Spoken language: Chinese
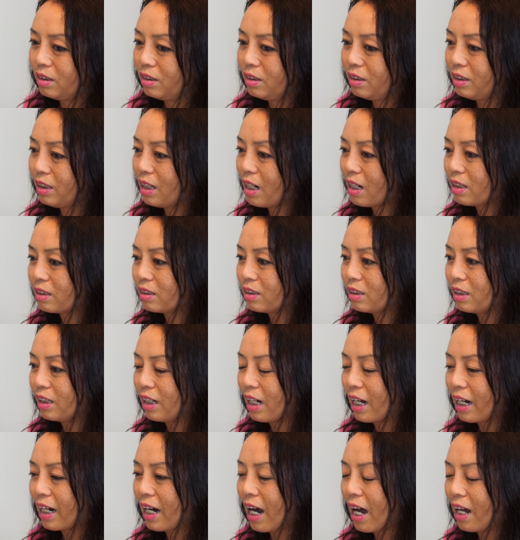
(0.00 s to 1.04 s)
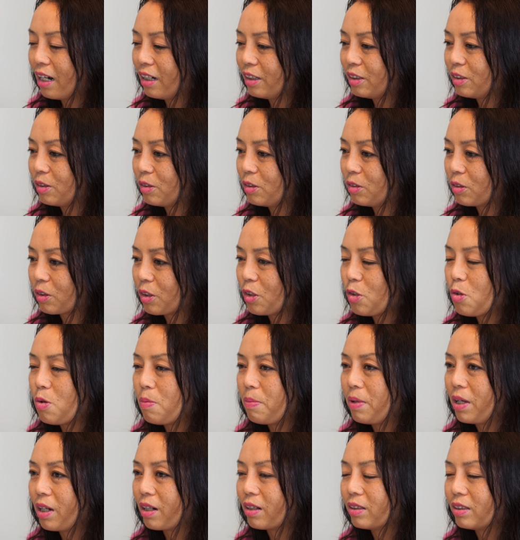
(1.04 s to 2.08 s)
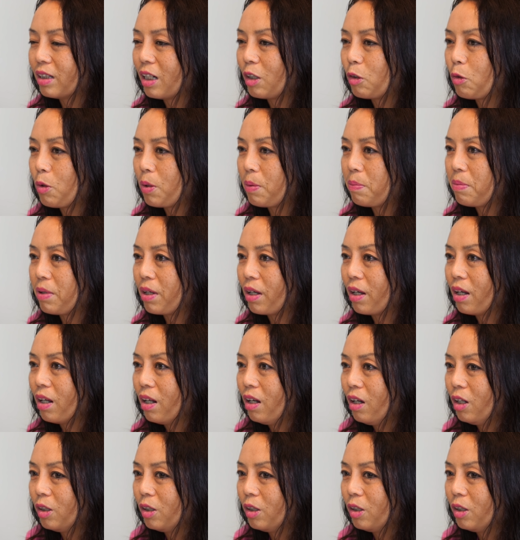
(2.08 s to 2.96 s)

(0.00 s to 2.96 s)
这样子你来看的时候，就跟我们那个在对比，